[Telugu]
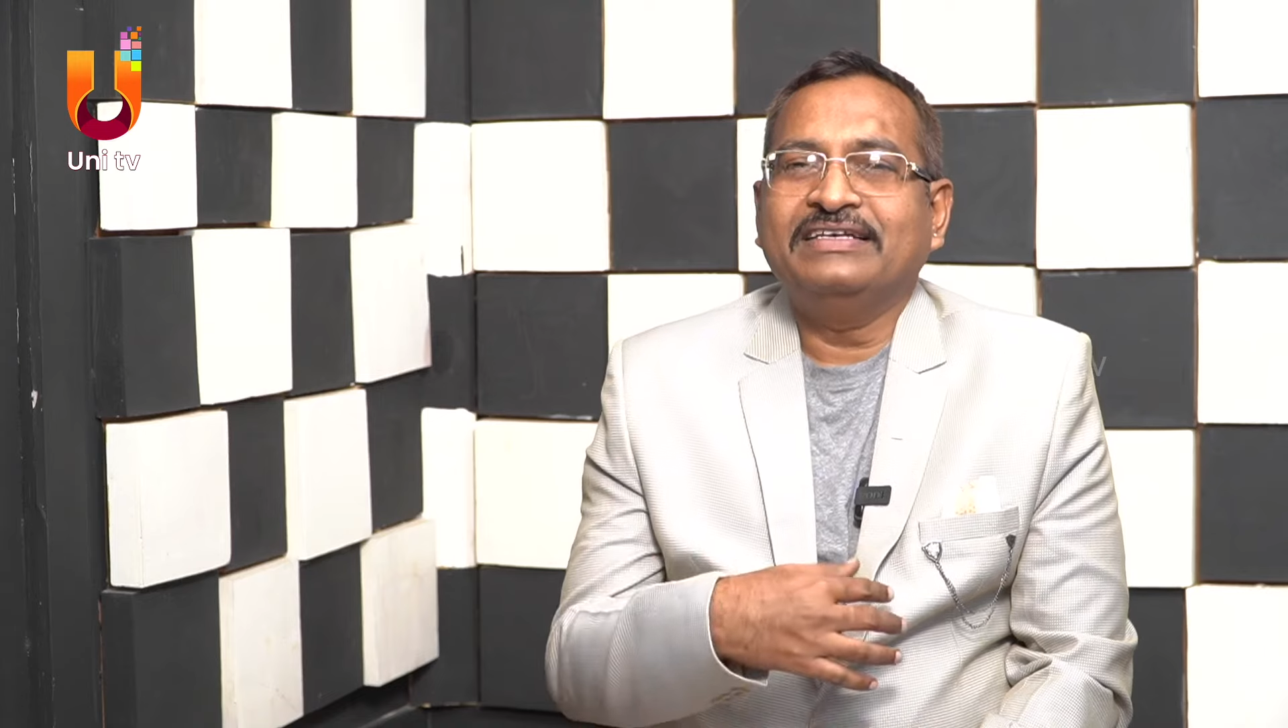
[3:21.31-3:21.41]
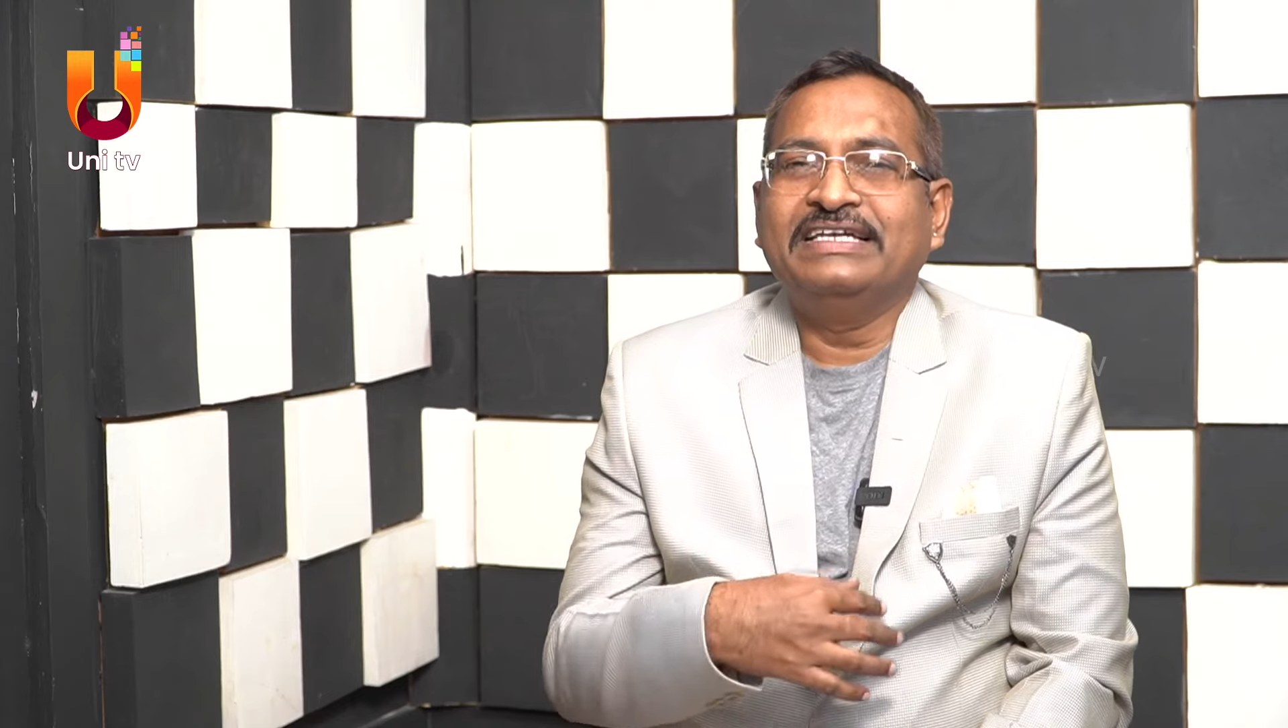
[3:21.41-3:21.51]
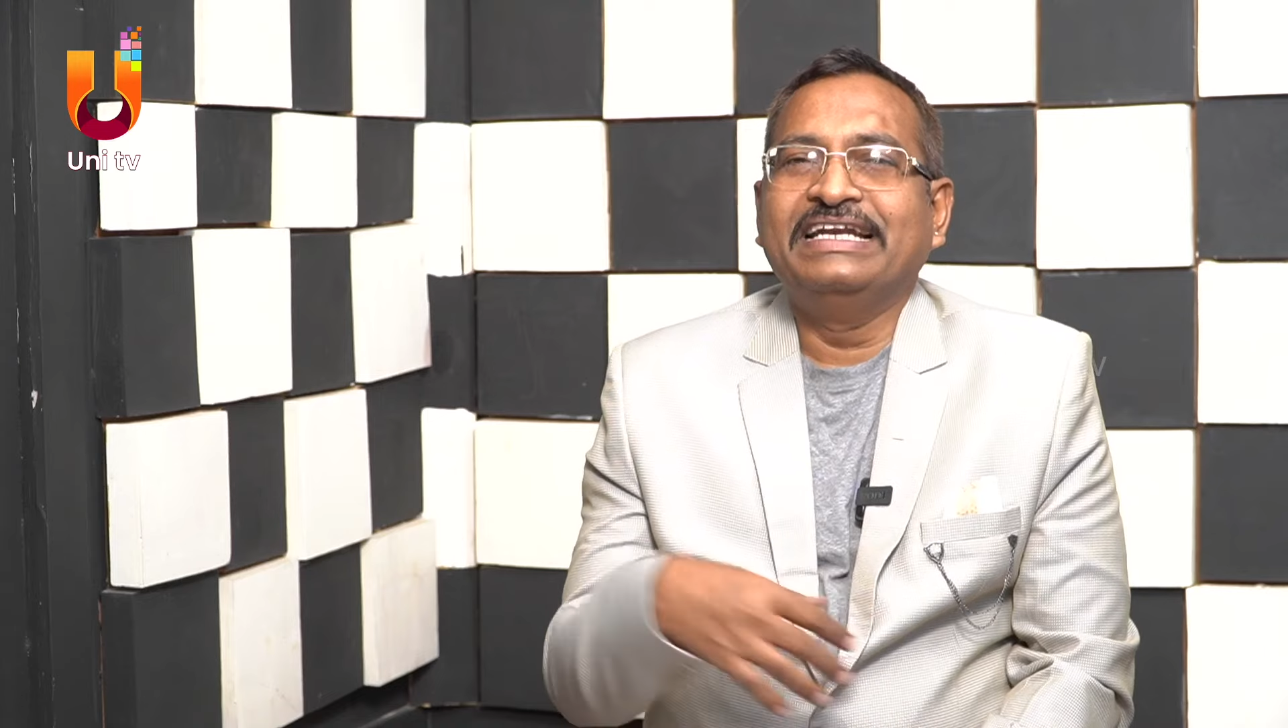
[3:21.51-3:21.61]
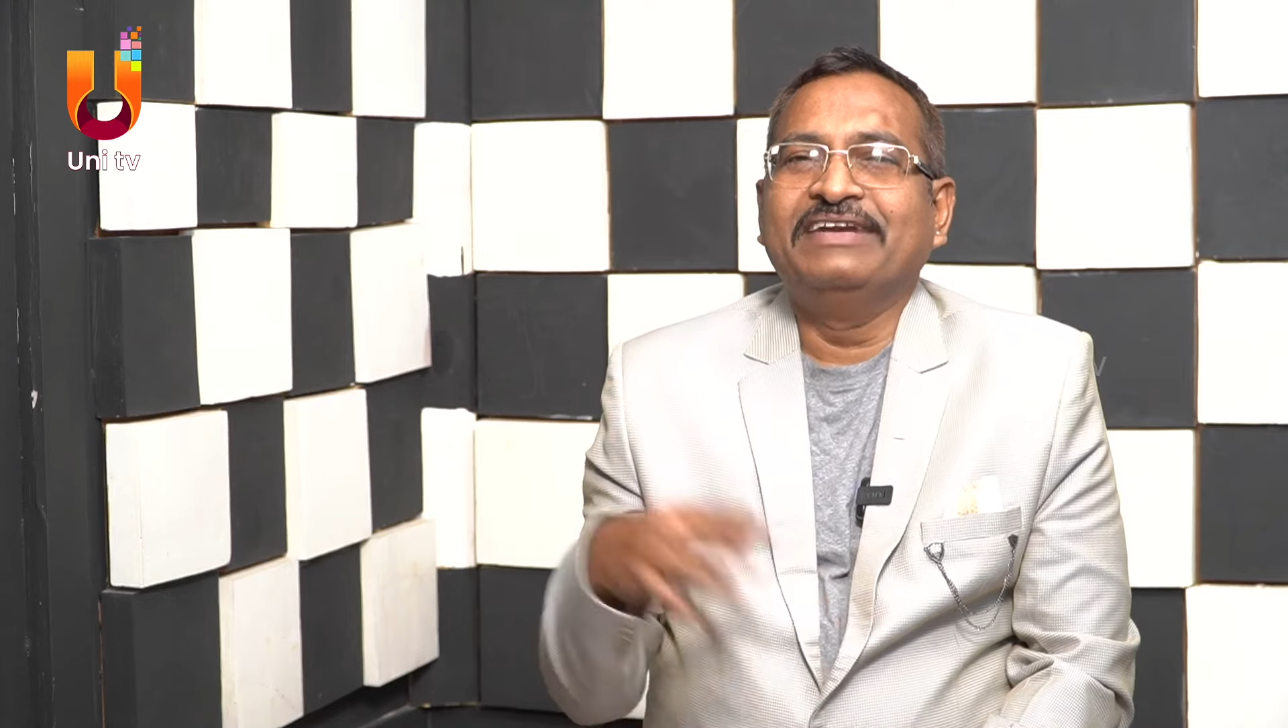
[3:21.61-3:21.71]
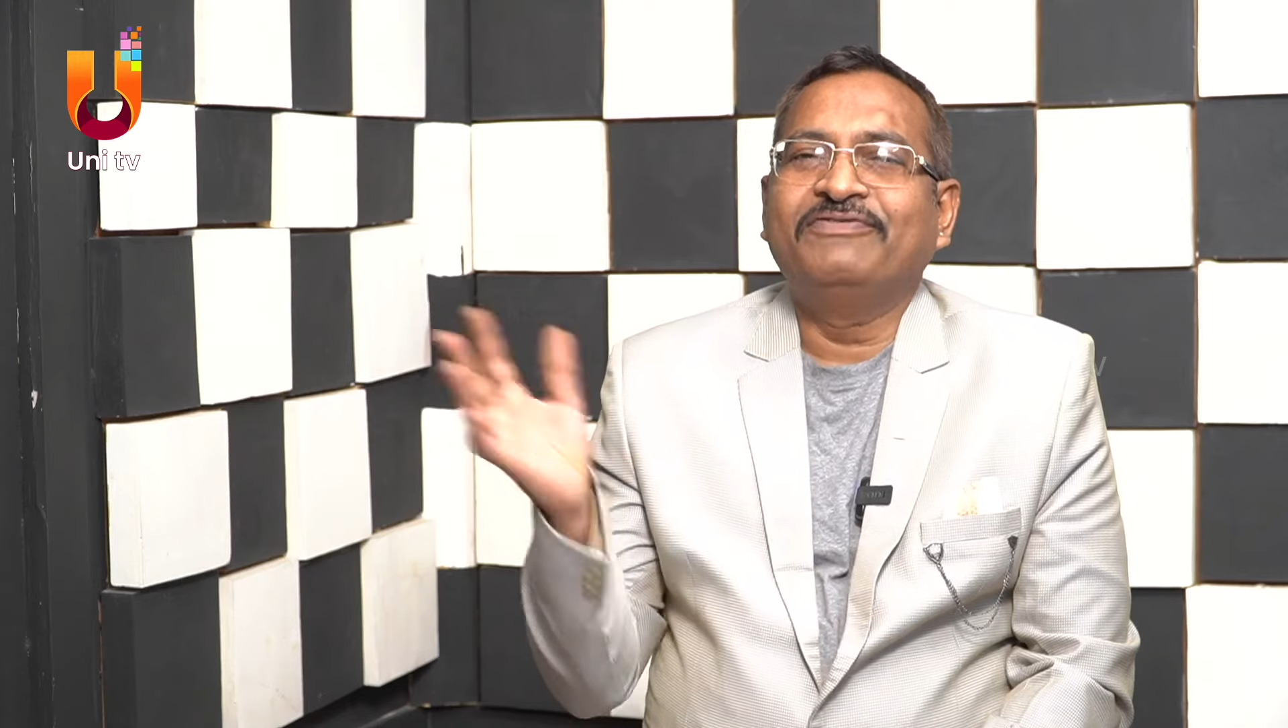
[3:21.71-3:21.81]

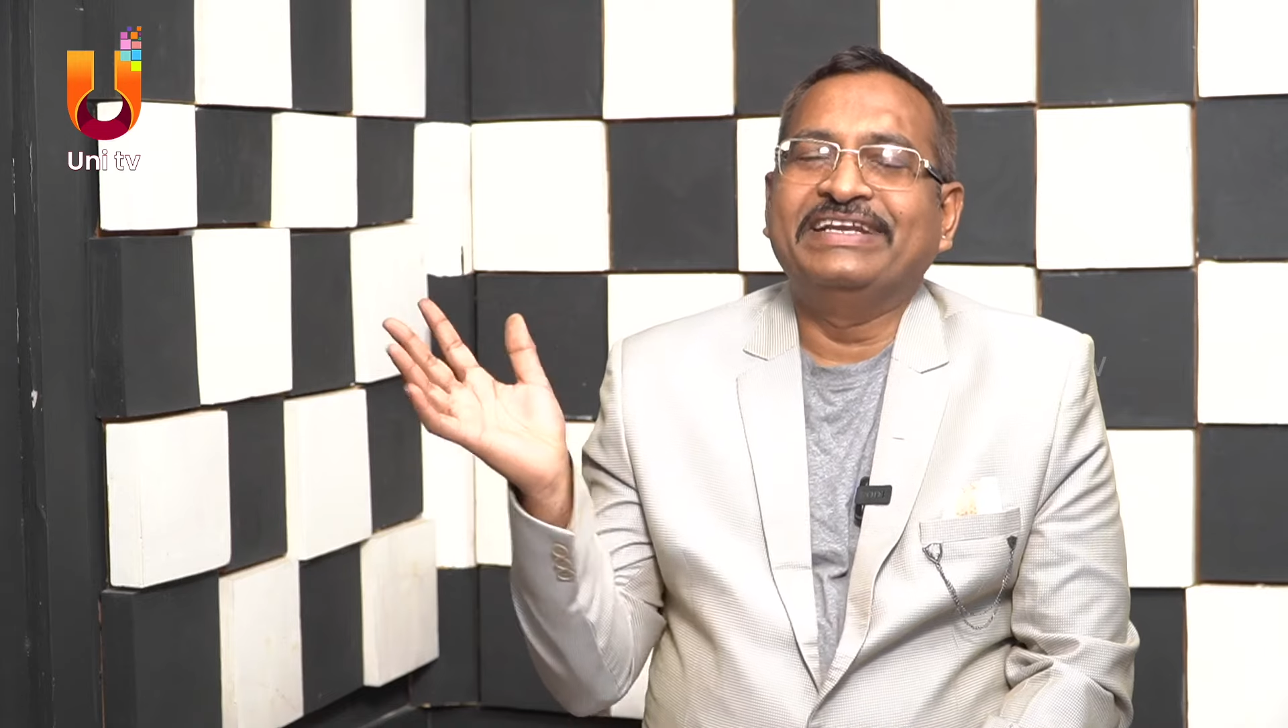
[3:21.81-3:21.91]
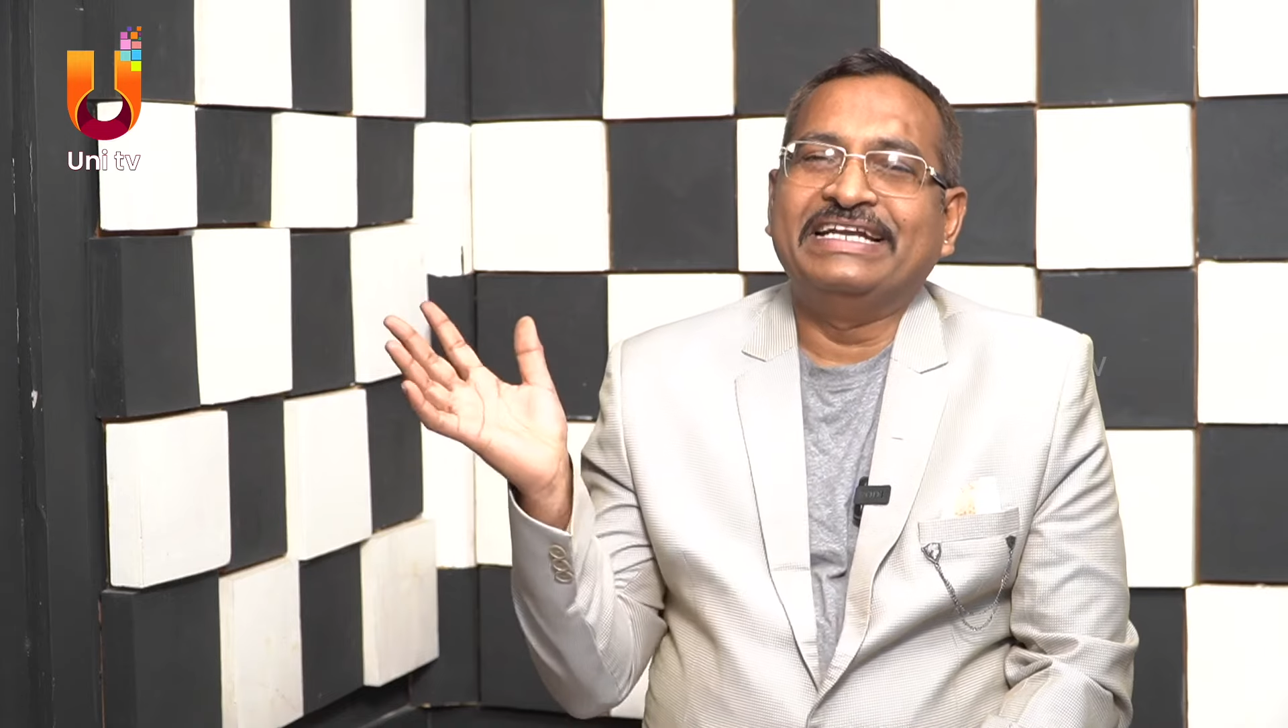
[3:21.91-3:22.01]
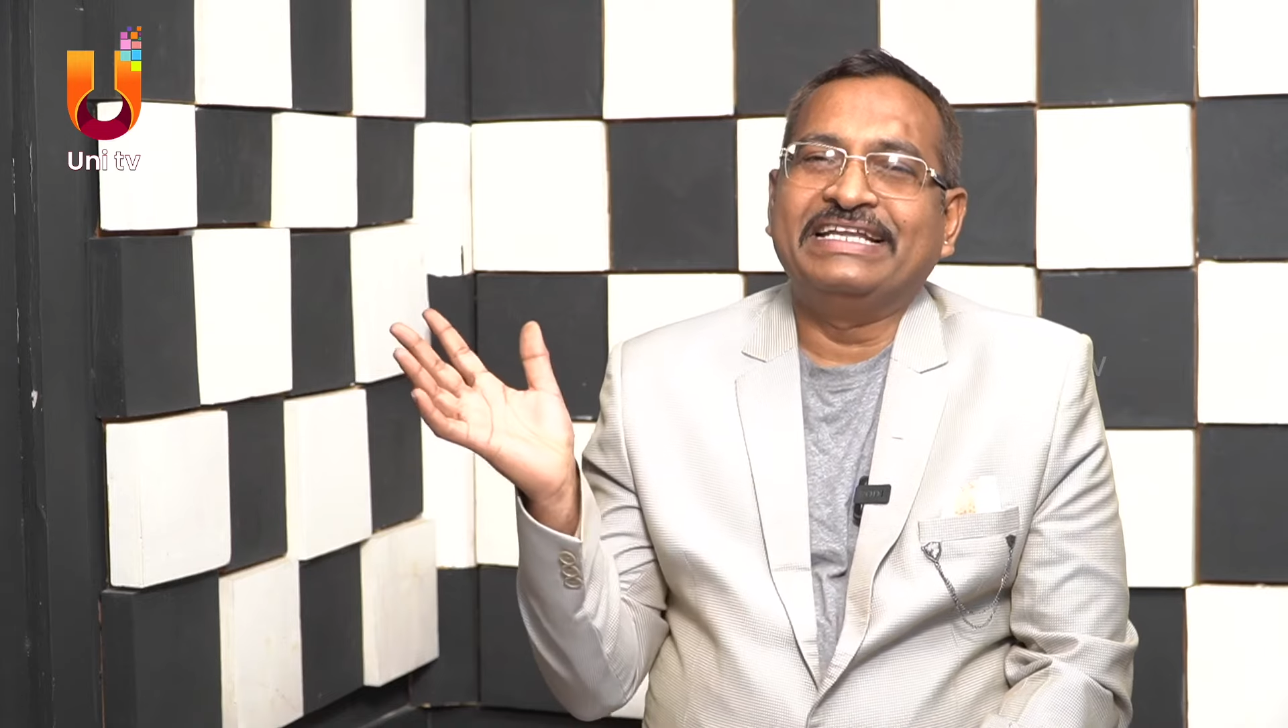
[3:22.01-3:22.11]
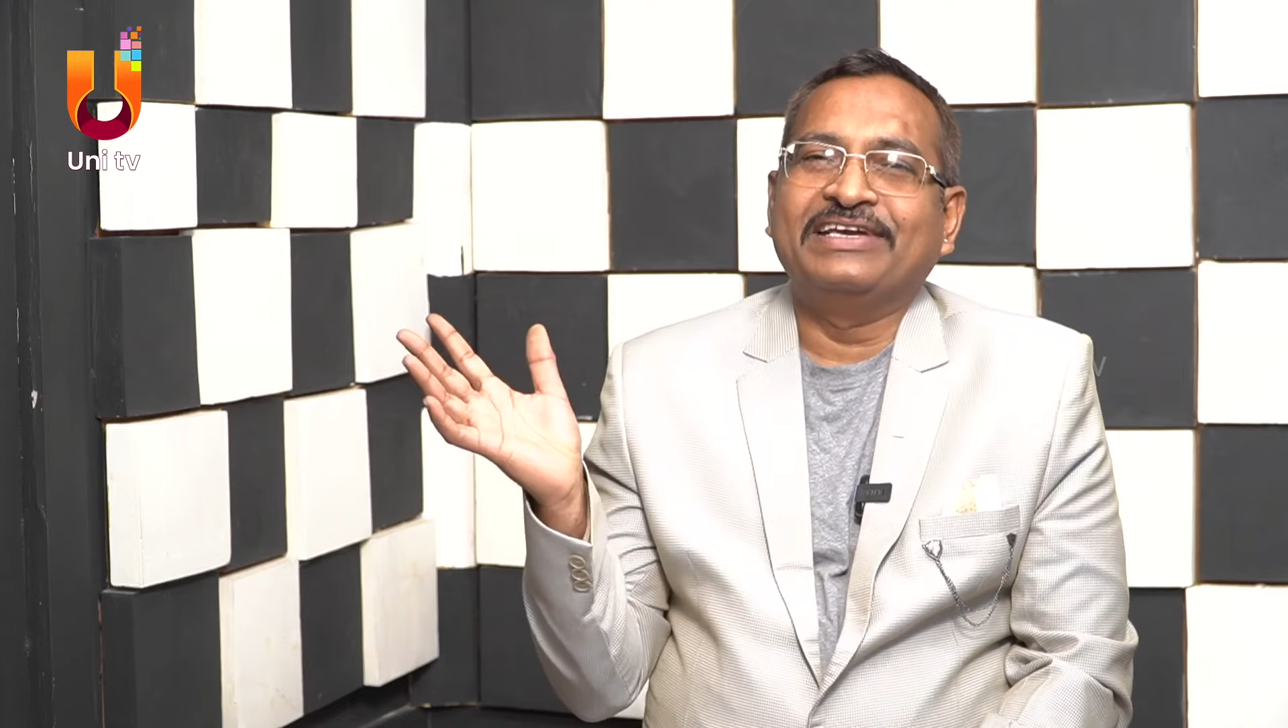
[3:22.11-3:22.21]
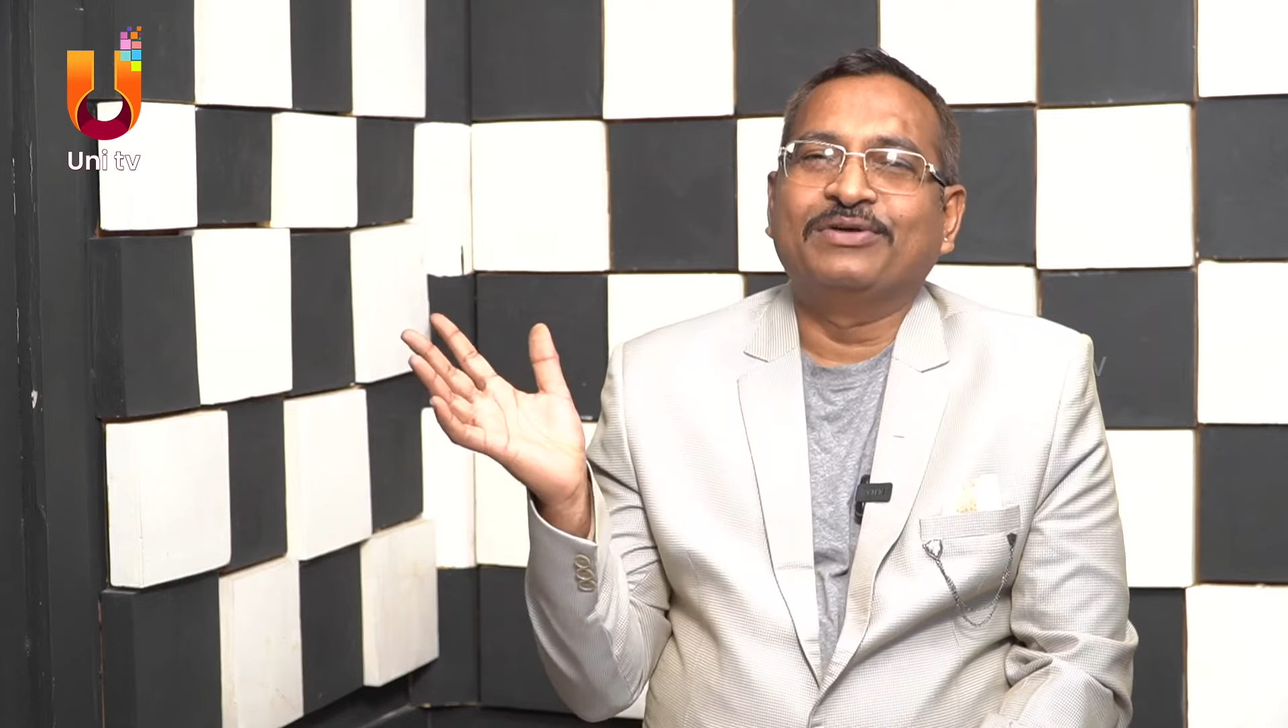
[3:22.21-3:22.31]
ఇన్ఫినిటీ